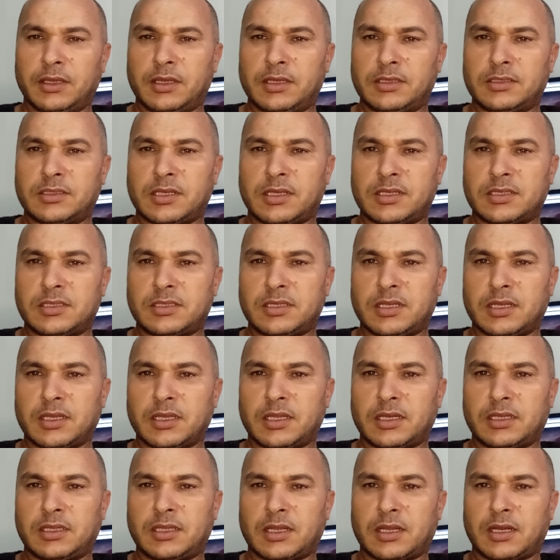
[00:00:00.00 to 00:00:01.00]
كانت خاصه
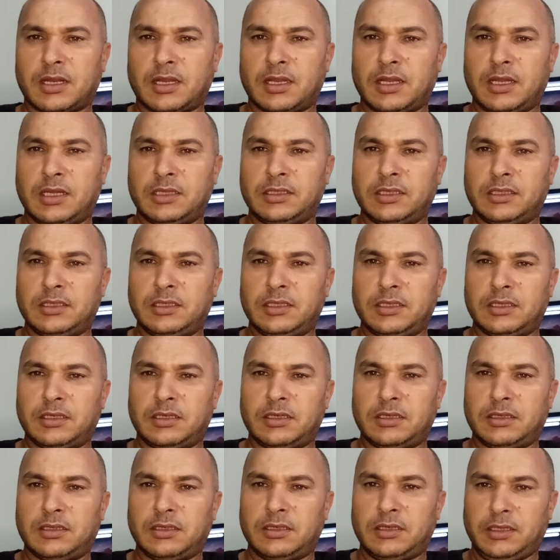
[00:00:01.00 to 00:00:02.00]
غير داك اللحظه
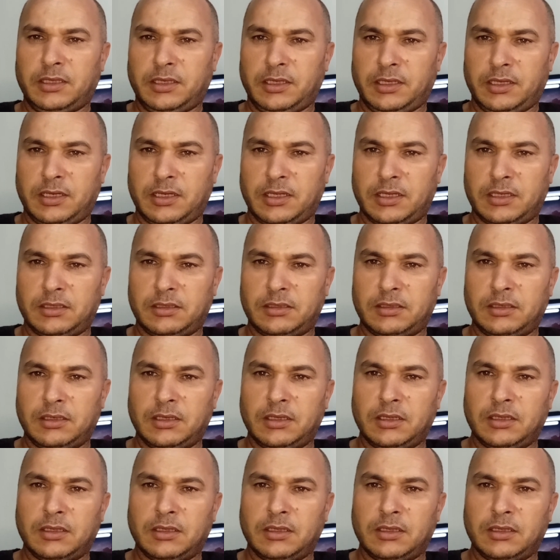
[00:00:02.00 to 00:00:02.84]
ديال الاعلان